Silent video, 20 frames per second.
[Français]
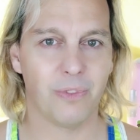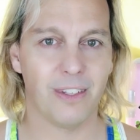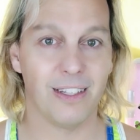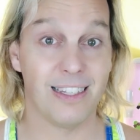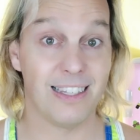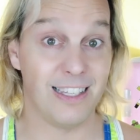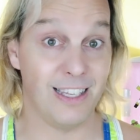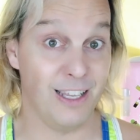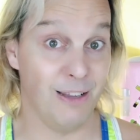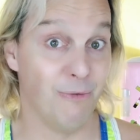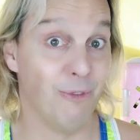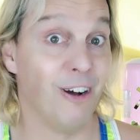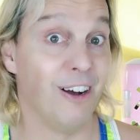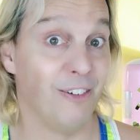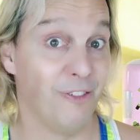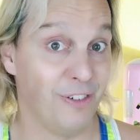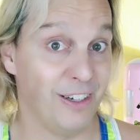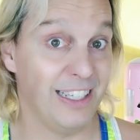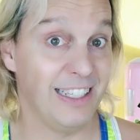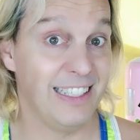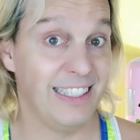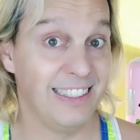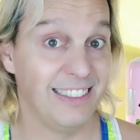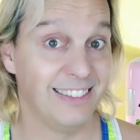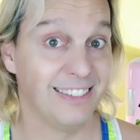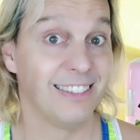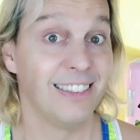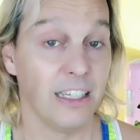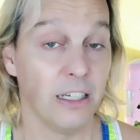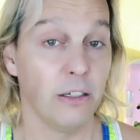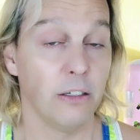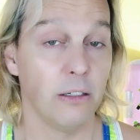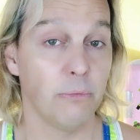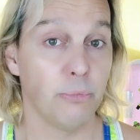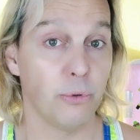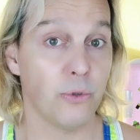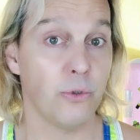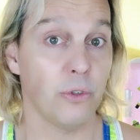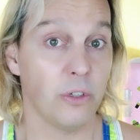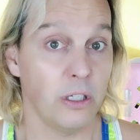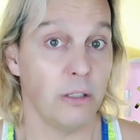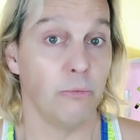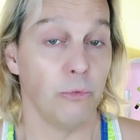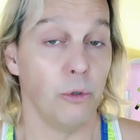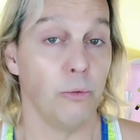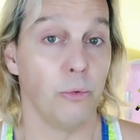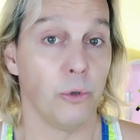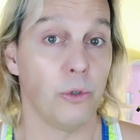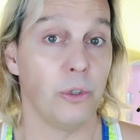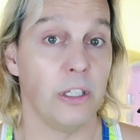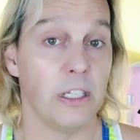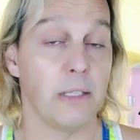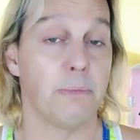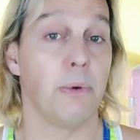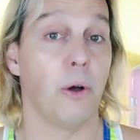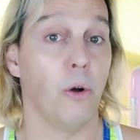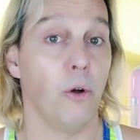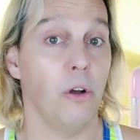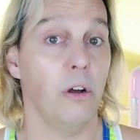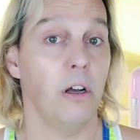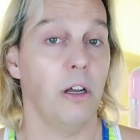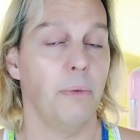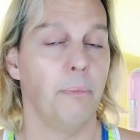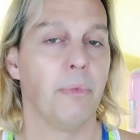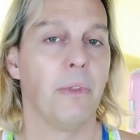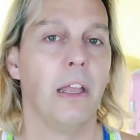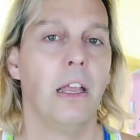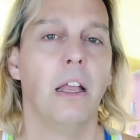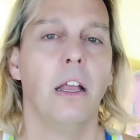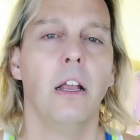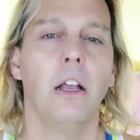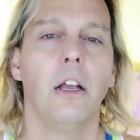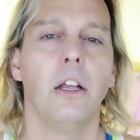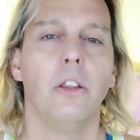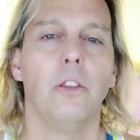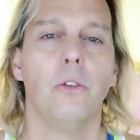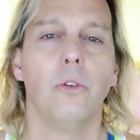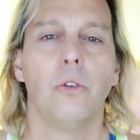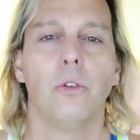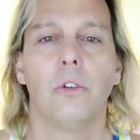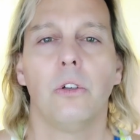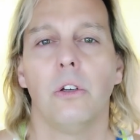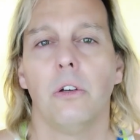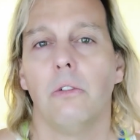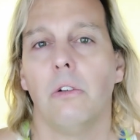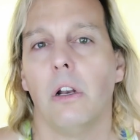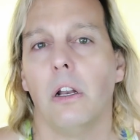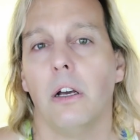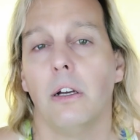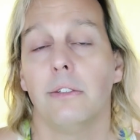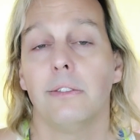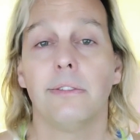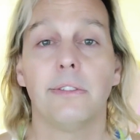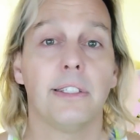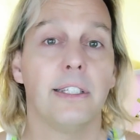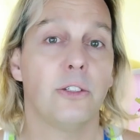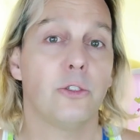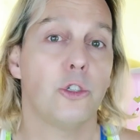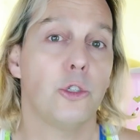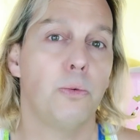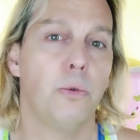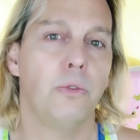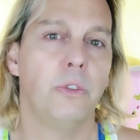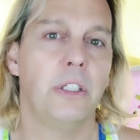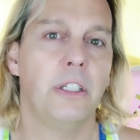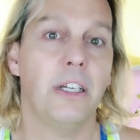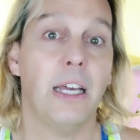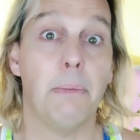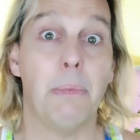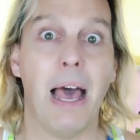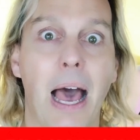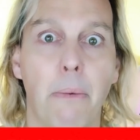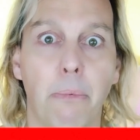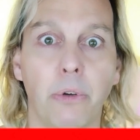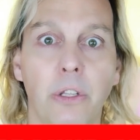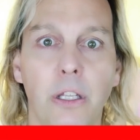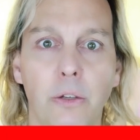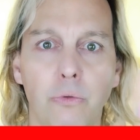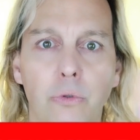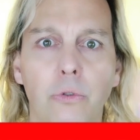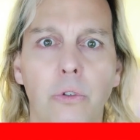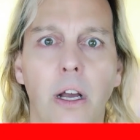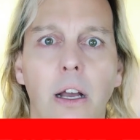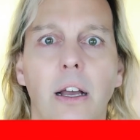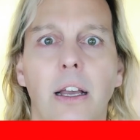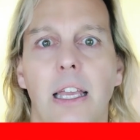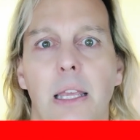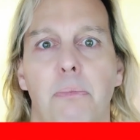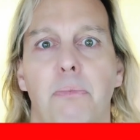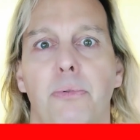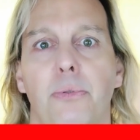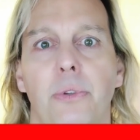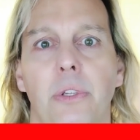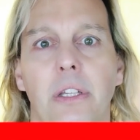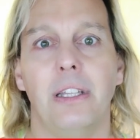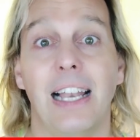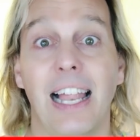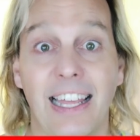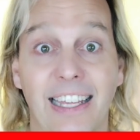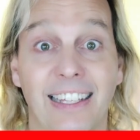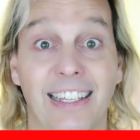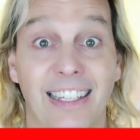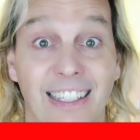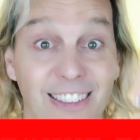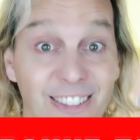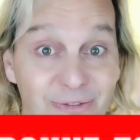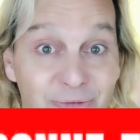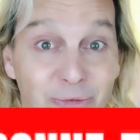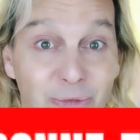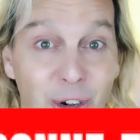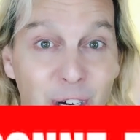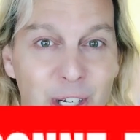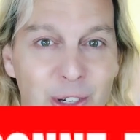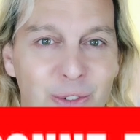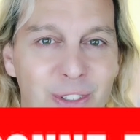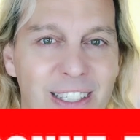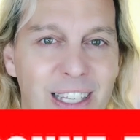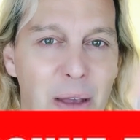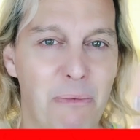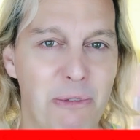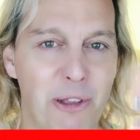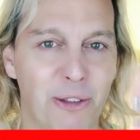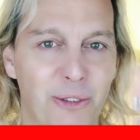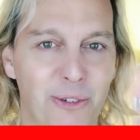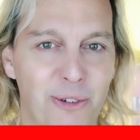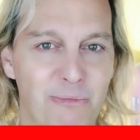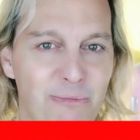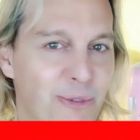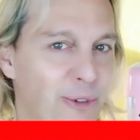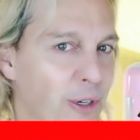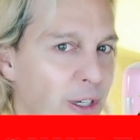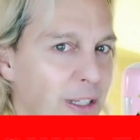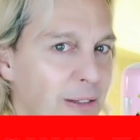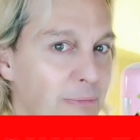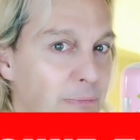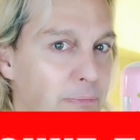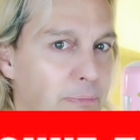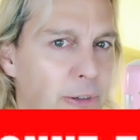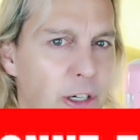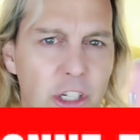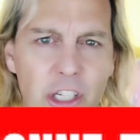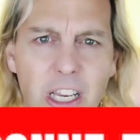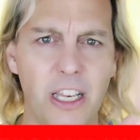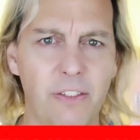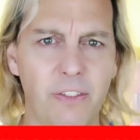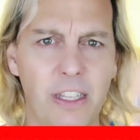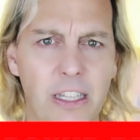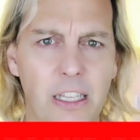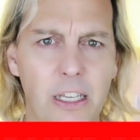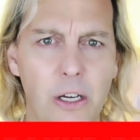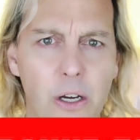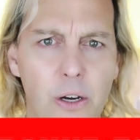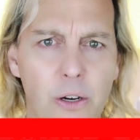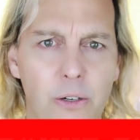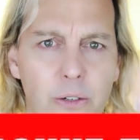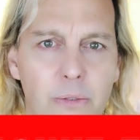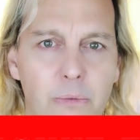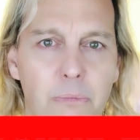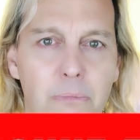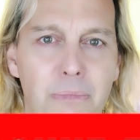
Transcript: C'est moi, Freddy, pour ceux qui ne me connaissent pas encore. Hein. Donc euh, voilà, qu'est-ce que je peux vous dire eh ben, Abonnez-vous hein, et puis likez. Moi je vous dis à bientôt pour une prochaine vidéo.